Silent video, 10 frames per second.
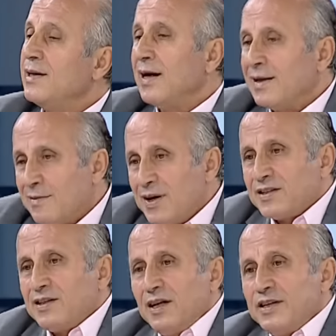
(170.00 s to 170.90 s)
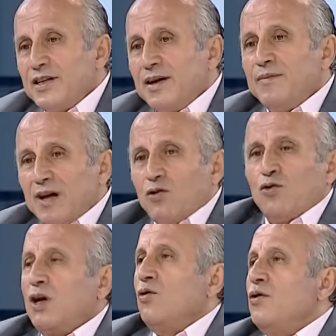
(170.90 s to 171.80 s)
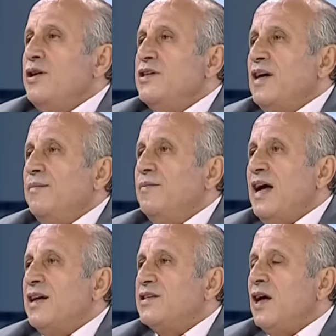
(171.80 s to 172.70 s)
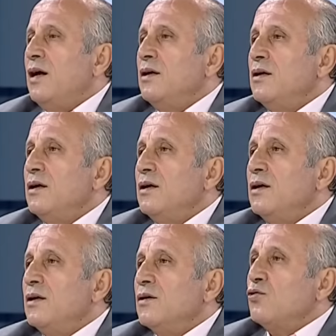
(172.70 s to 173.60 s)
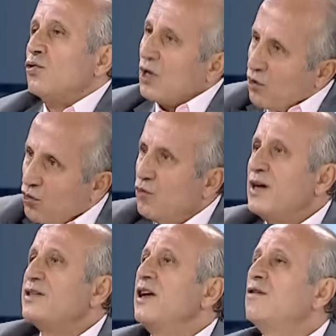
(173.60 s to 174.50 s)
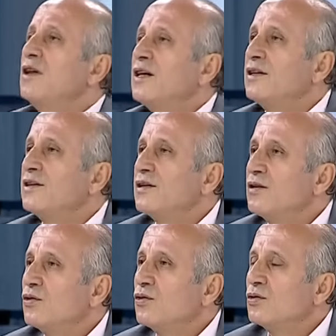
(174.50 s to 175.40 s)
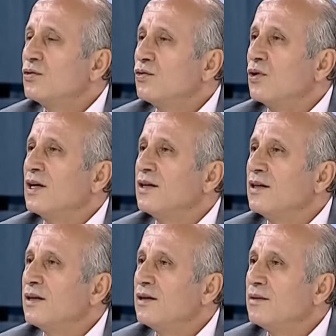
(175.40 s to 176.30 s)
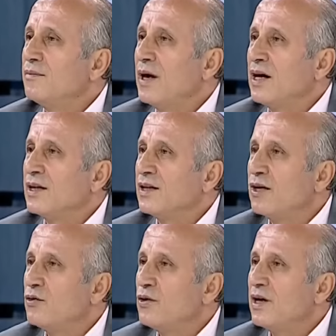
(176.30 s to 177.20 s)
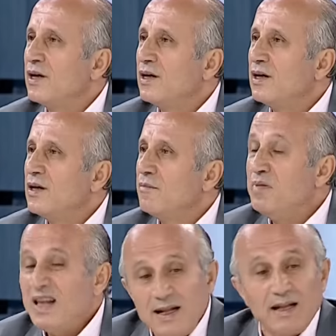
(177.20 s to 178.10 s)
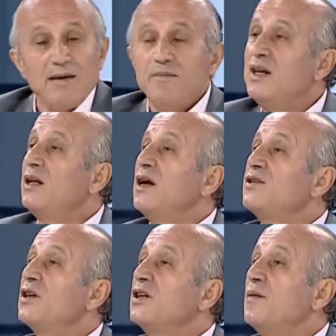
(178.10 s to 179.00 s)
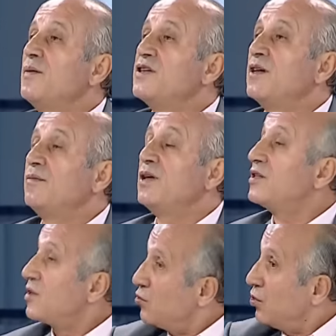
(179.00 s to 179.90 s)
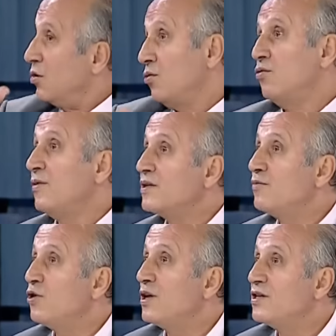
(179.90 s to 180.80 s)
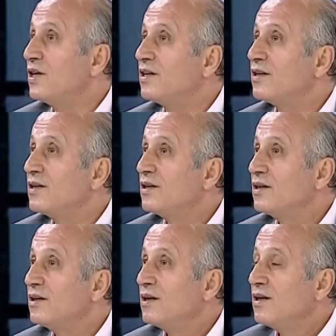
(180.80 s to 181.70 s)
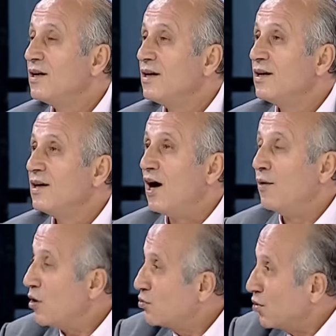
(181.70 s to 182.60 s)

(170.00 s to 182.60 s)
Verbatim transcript: ya namaz kılacağım ya Kur'an okuyacağım derse. Kur'an okusun. Kur'an okuması evladır. Kur'an'ın beyanına göre. Birinden birini ancak yapacağım derse Kur'an okuması müreccehtir. Ama